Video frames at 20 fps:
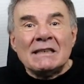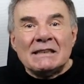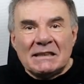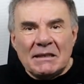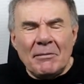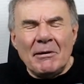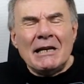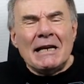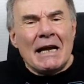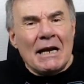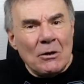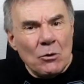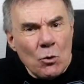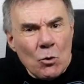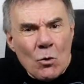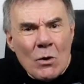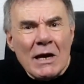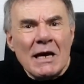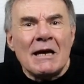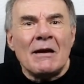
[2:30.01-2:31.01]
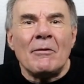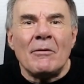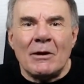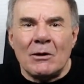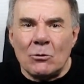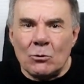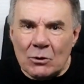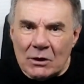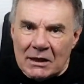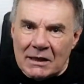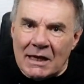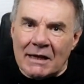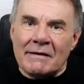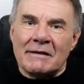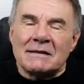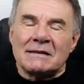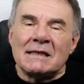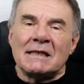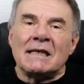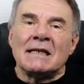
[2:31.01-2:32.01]
llevara nueve
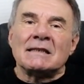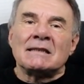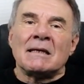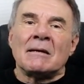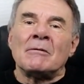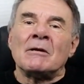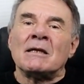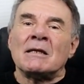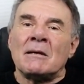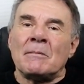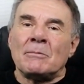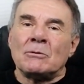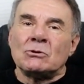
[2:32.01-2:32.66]
unidades en la tabla de